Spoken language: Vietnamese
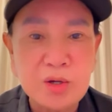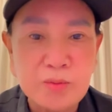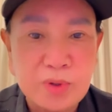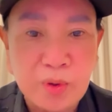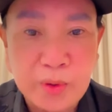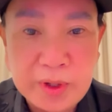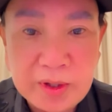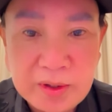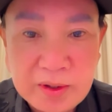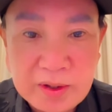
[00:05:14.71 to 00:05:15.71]
có cái nút
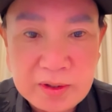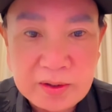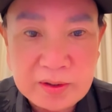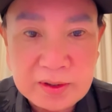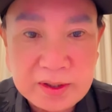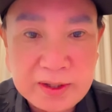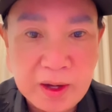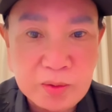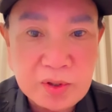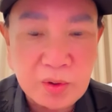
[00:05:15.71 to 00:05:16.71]
rồi
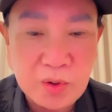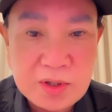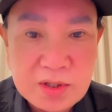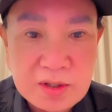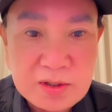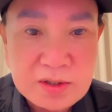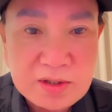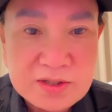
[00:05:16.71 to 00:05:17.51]
cái cậu nó ủa